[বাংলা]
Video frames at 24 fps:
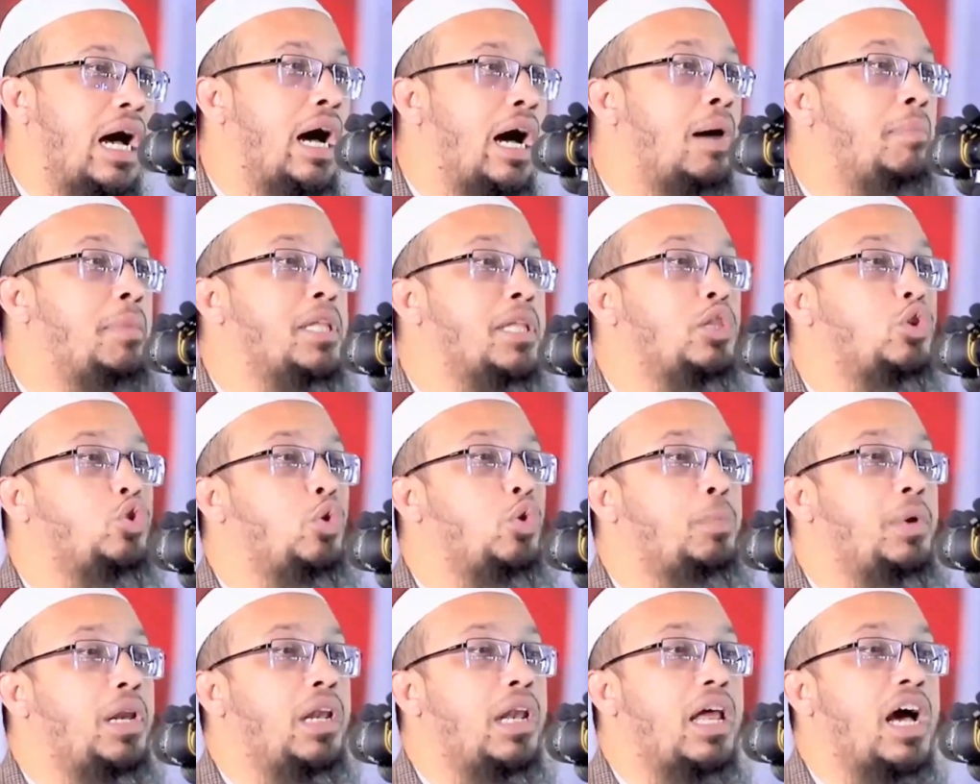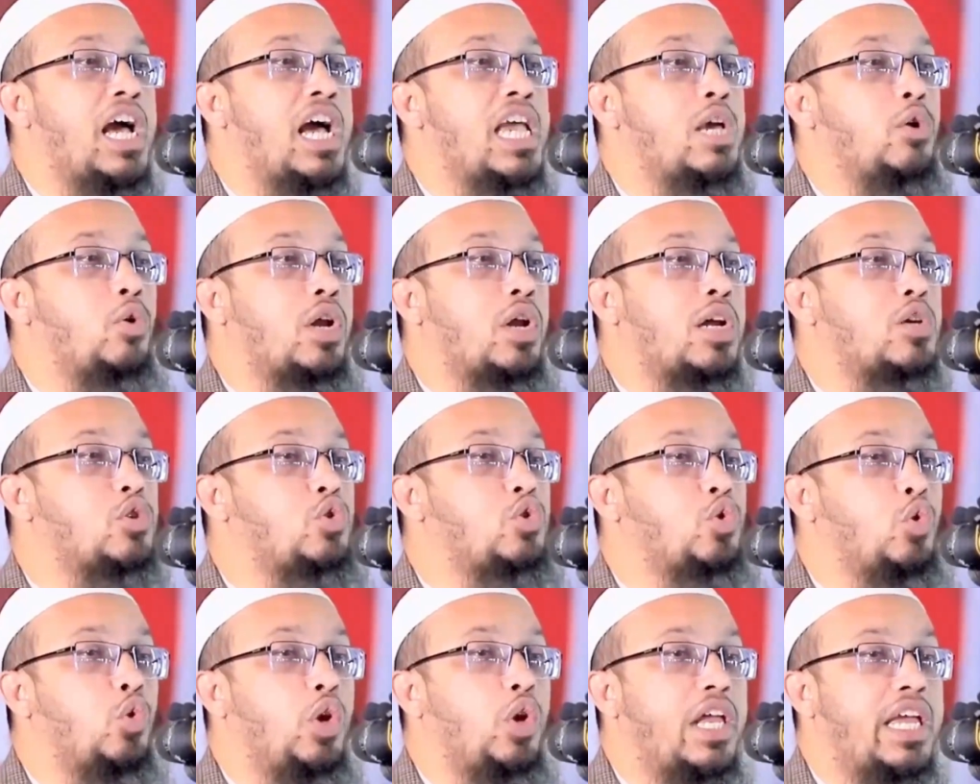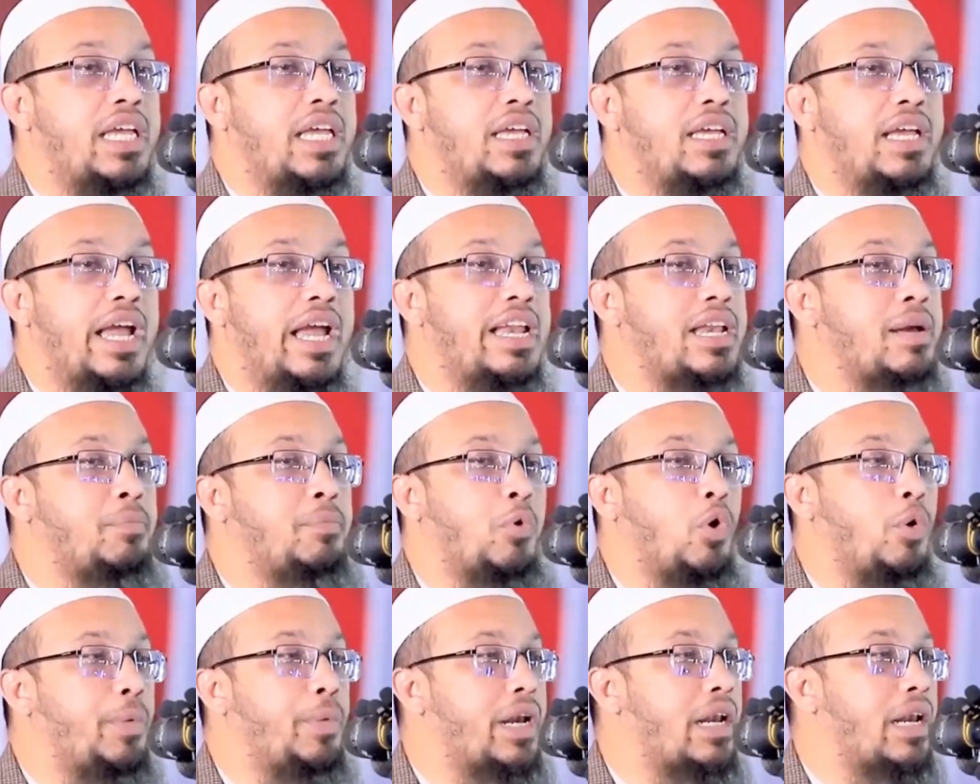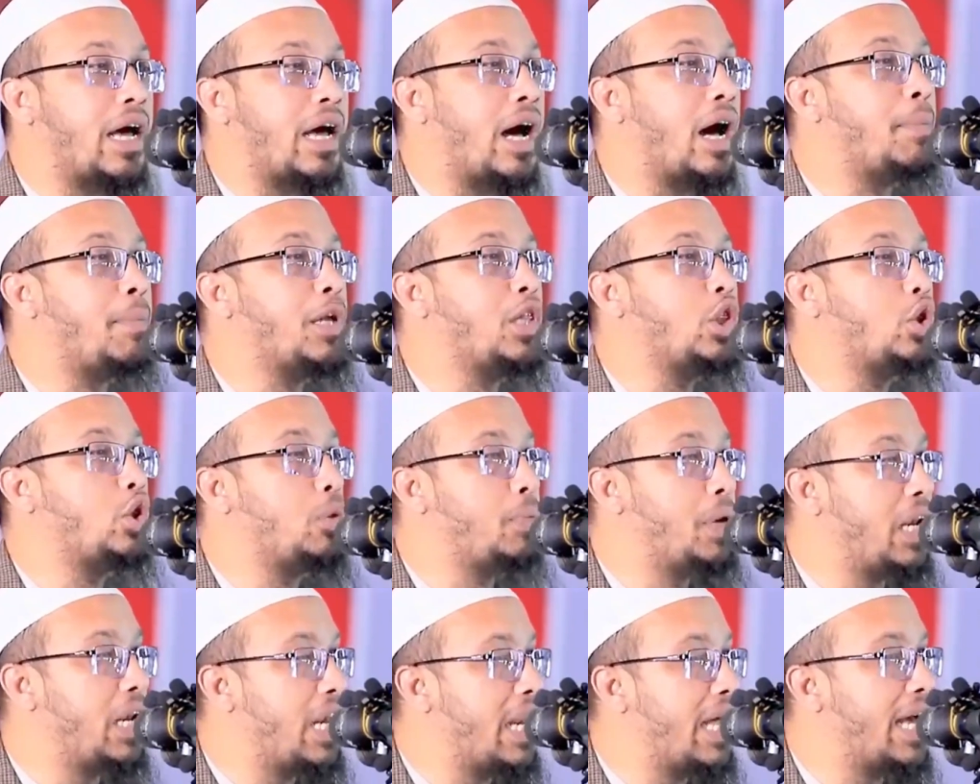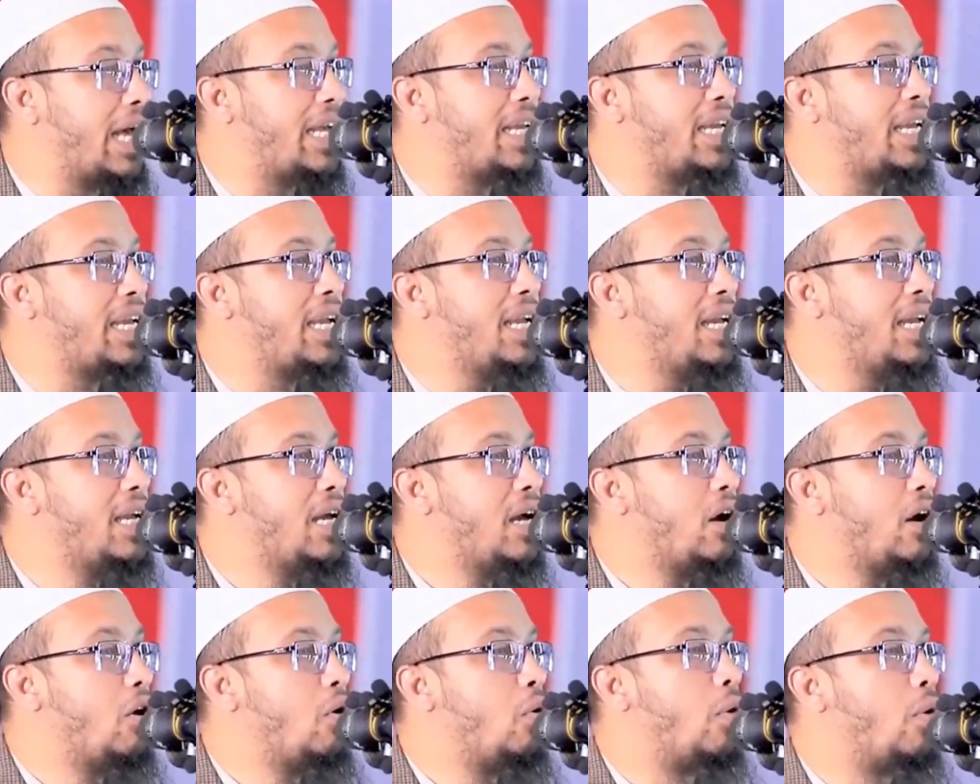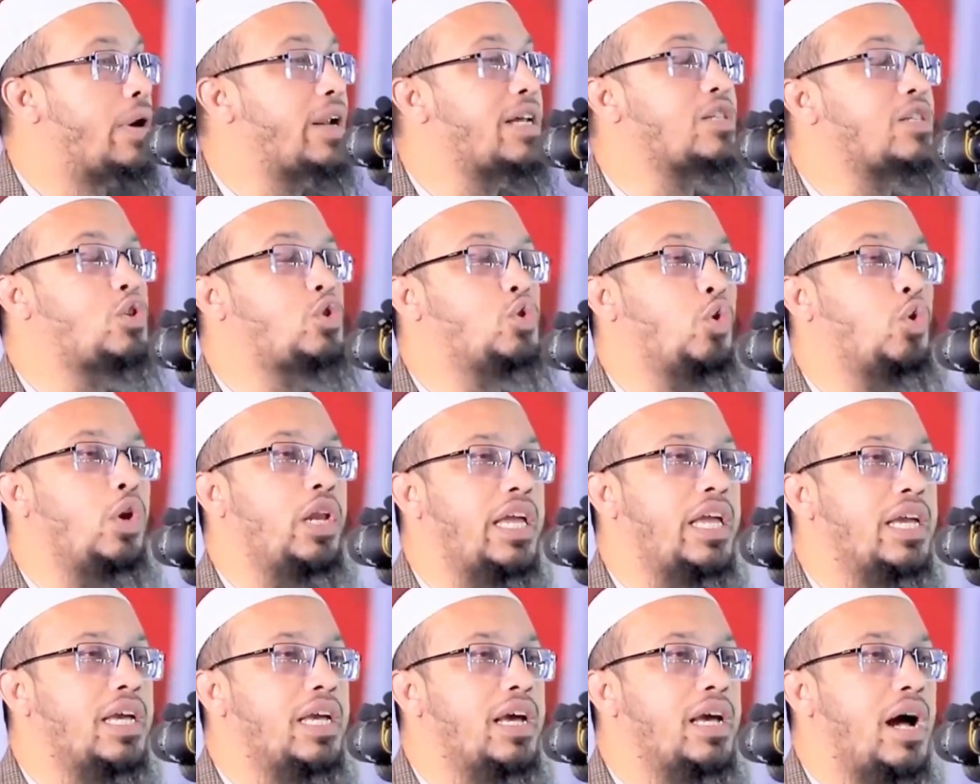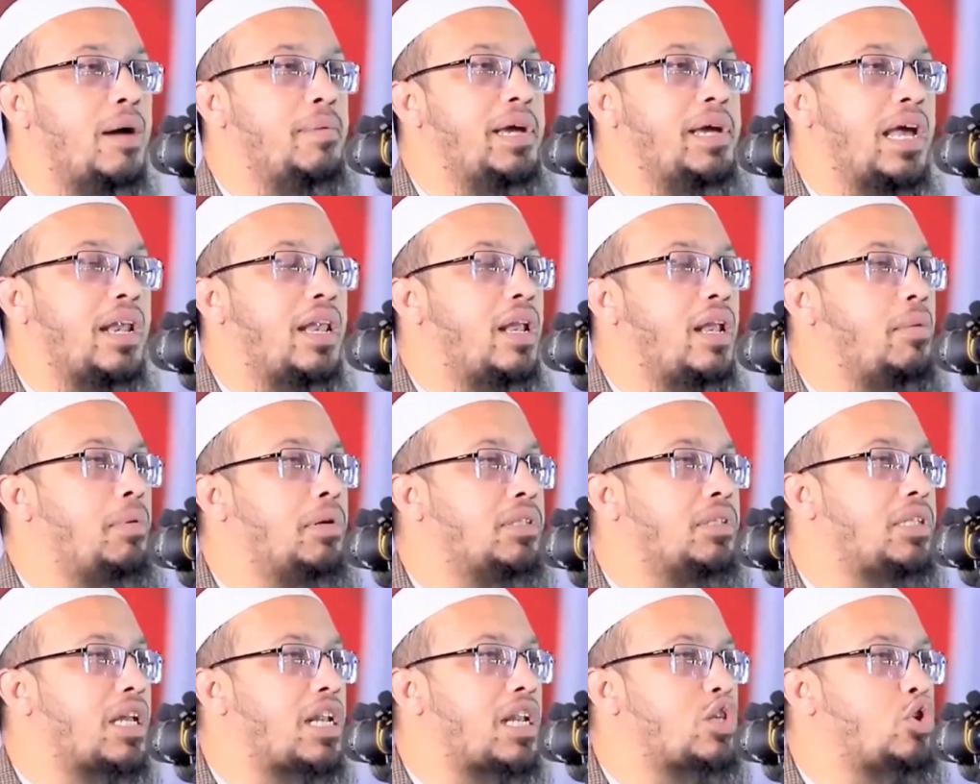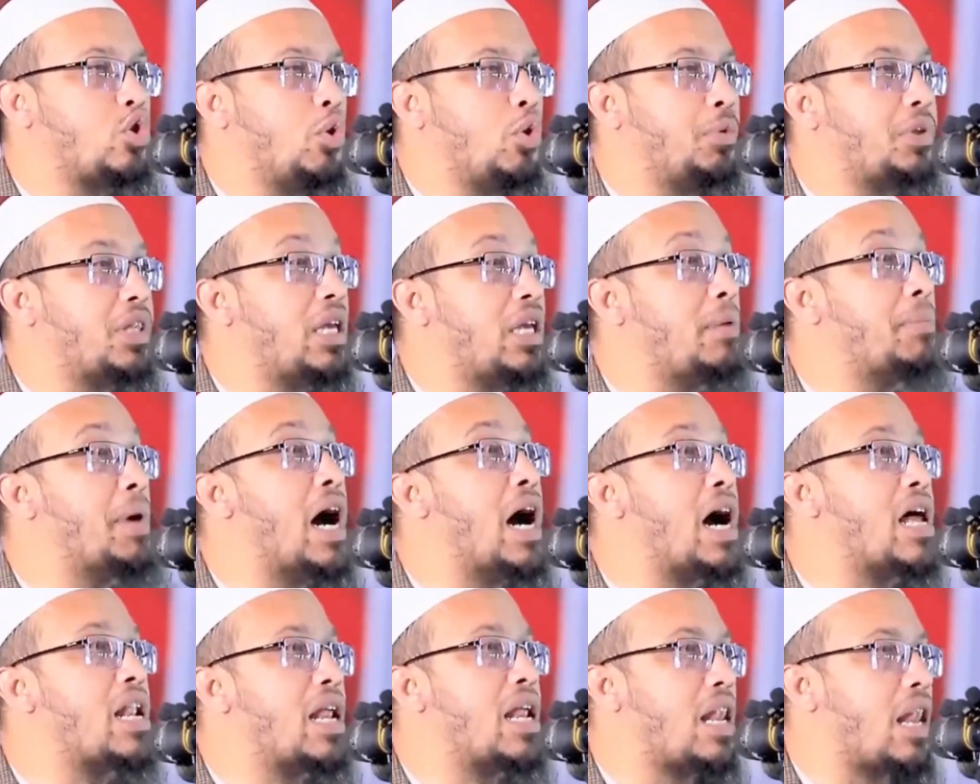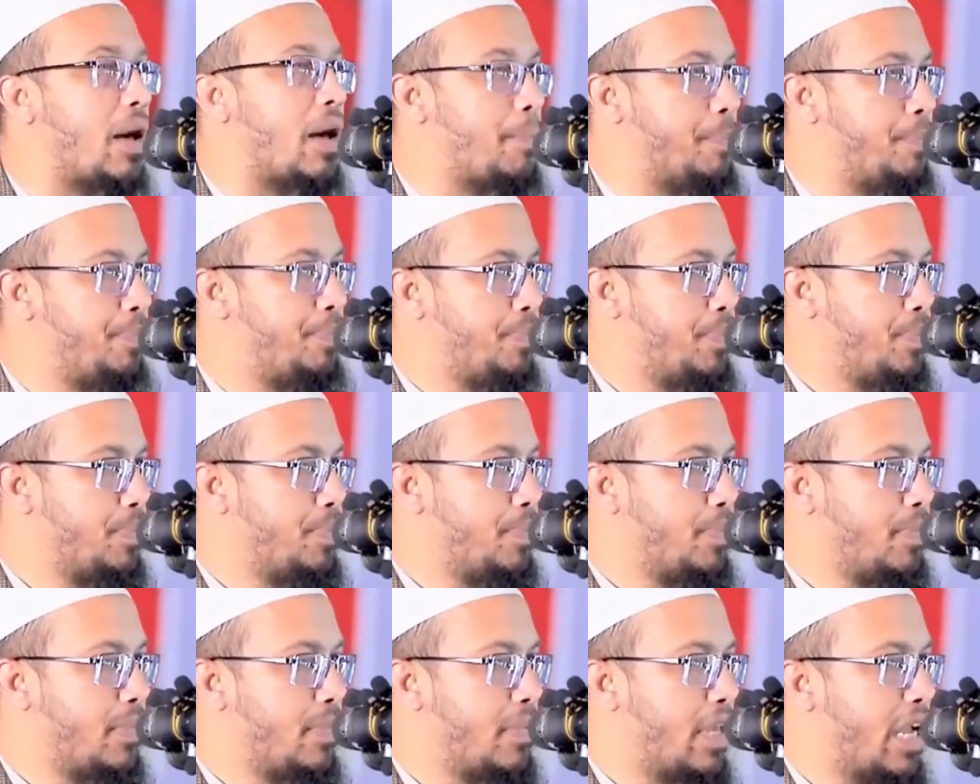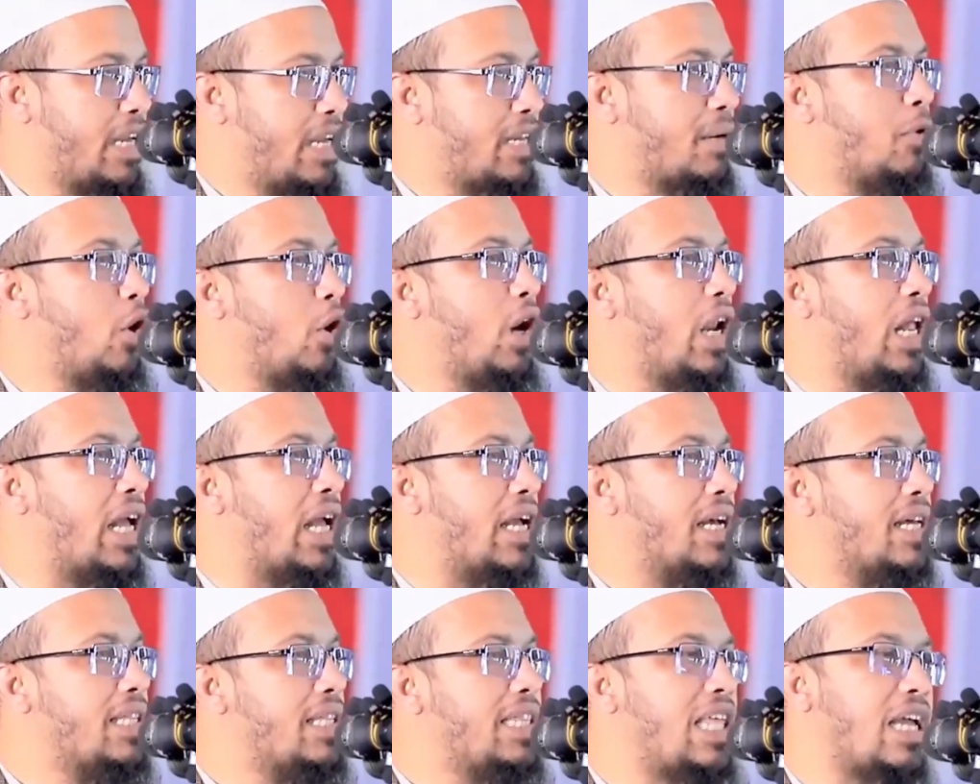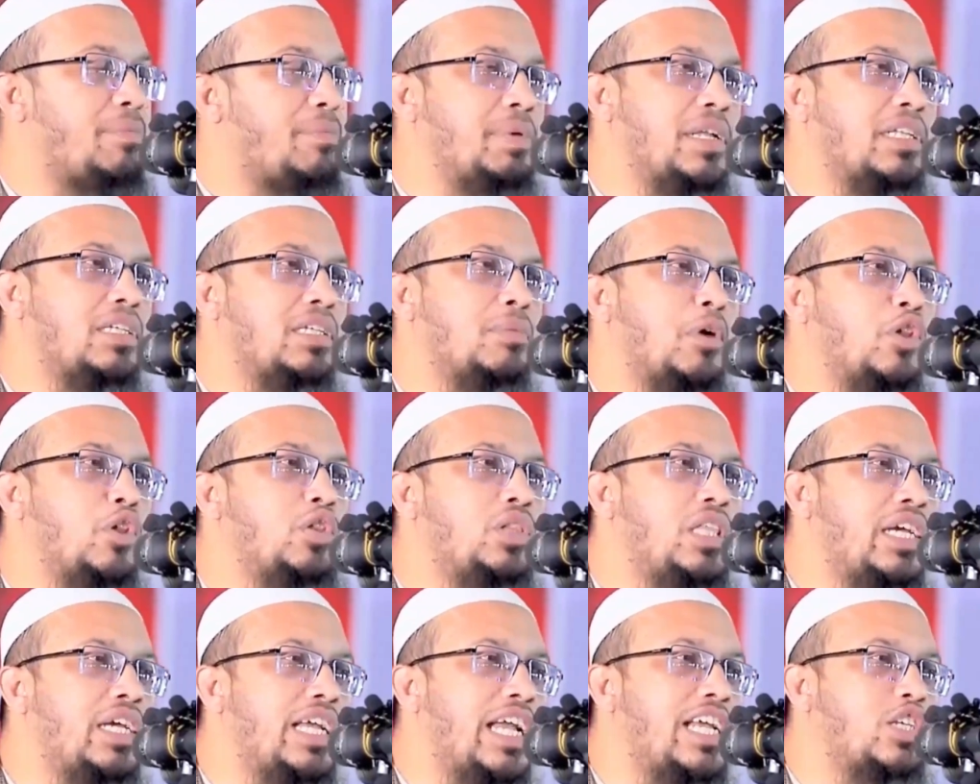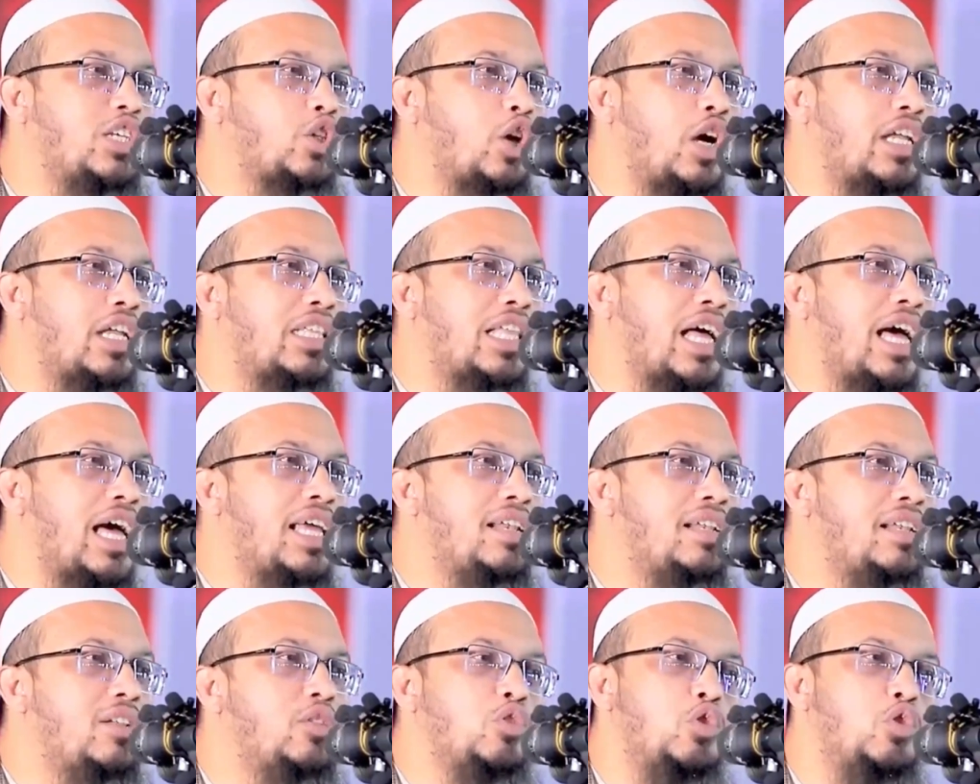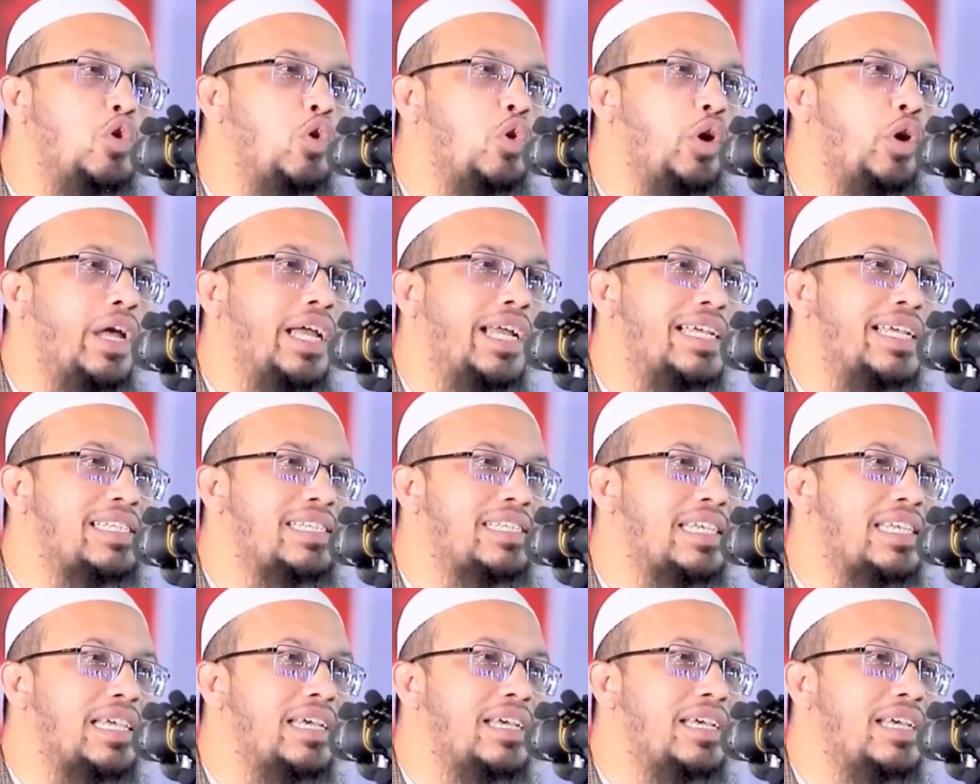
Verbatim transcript: আমন্তবিল্লাহি ওরাসুলি এটা পড়বেন আমন্তবিল্লাহি ওরাসুলি আমি আল্লাহ এবং তার রাসুল প্রতি ইমান আনলাম এটা বললে দেখবেন যে মন থেকে এই শয়তান দূর হয়ে গেছে